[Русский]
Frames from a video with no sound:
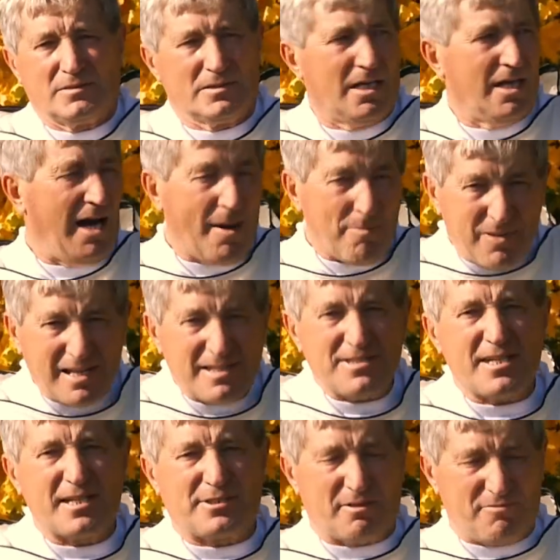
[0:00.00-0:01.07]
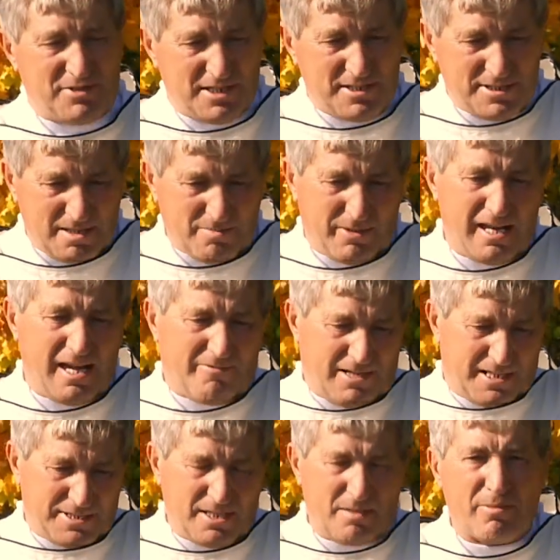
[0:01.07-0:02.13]
А пыльцы-то в сентябре, в
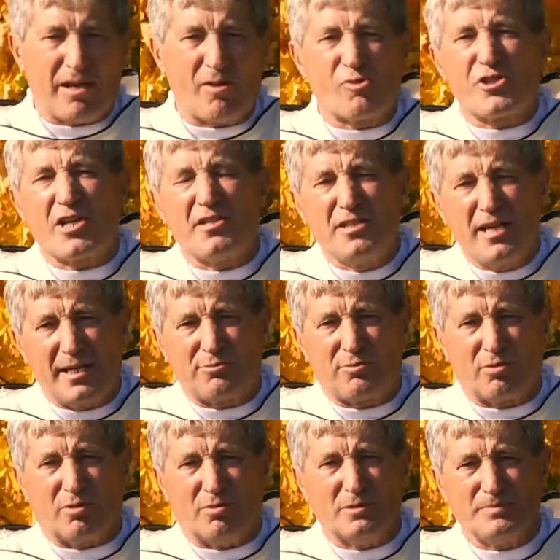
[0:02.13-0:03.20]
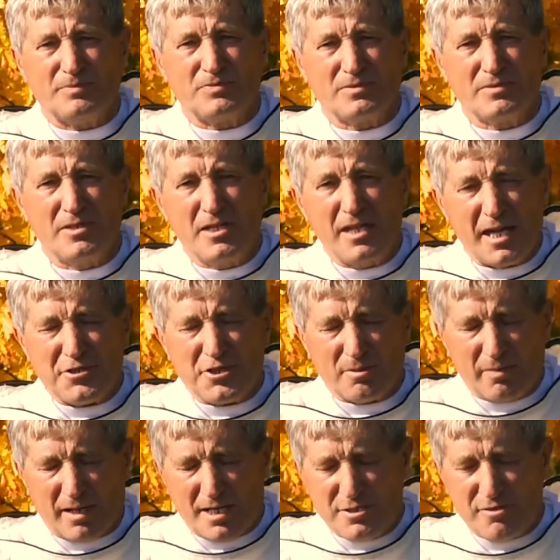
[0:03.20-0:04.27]
октябре уже нету. Нечем
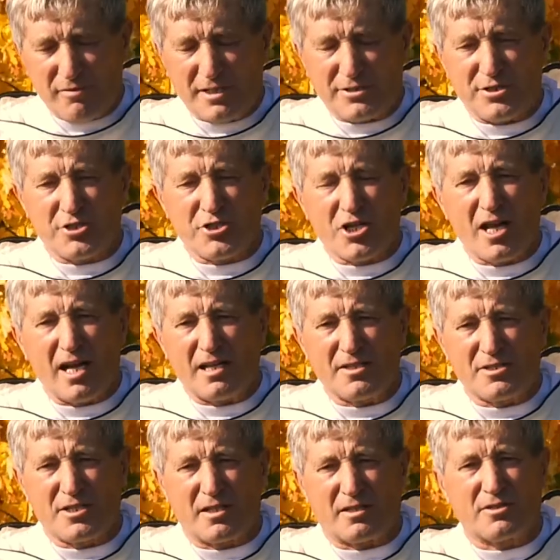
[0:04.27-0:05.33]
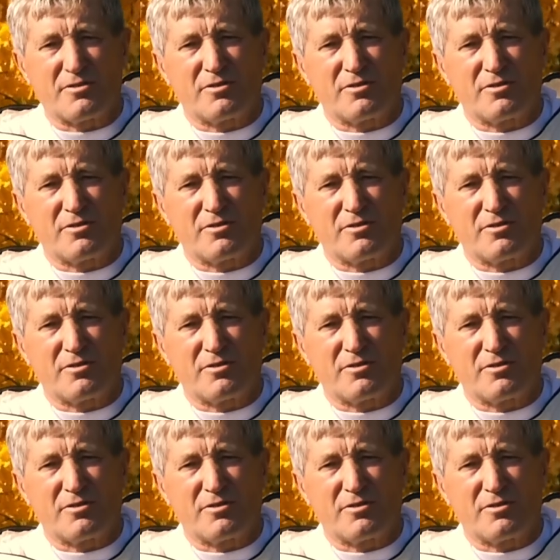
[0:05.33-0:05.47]
развить железы,